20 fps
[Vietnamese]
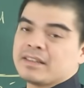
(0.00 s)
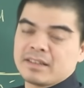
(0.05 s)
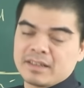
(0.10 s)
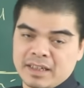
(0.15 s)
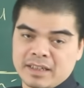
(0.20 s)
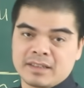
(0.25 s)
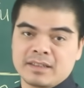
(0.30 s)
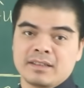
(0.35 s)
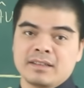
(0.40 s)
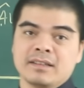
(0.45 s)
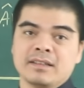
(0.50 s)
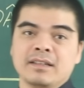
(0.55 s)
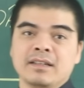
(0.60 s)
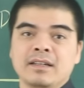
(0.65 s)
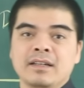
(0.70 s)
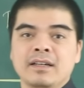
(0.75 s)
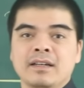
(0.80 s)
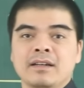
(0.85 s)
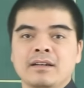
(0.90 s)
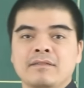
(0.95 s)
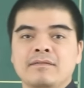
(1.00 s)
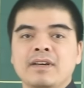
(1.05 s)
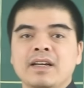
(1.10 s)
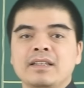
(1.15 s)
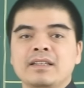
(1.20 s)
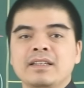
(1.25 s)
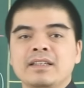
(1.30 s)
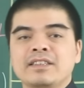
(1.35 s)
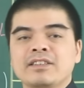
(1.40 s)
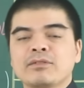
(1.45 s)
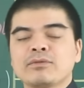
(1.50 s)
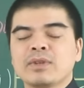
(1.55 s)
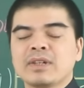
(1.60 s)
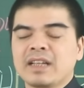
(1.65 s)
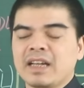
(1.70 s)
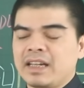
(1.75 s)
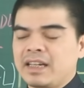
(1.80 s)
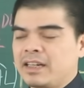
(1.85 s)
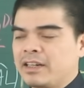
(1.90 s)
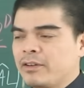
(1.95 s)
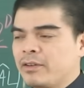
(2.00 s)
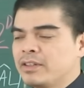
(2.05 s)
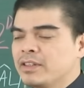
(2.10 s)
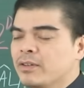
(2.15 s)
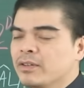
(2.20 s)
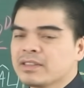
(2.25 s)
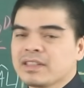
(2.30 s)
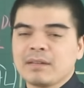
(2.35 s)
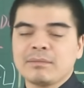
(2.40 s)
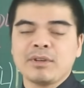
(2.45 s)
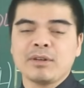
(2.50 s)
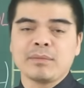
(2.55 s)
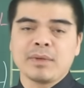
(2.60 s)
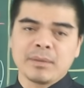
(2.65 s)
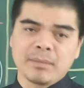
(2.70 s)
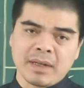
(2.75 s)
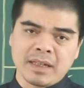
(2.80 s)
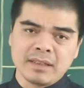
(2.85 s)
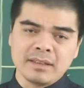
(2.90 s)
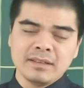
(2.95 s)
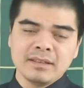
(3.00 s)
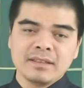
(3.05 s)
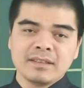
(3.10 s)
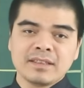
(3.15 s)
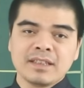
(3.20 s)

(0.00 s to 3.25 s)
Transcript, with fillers: dương lịch. Vậy thì trong tuần này có những con giáp nào may mắn?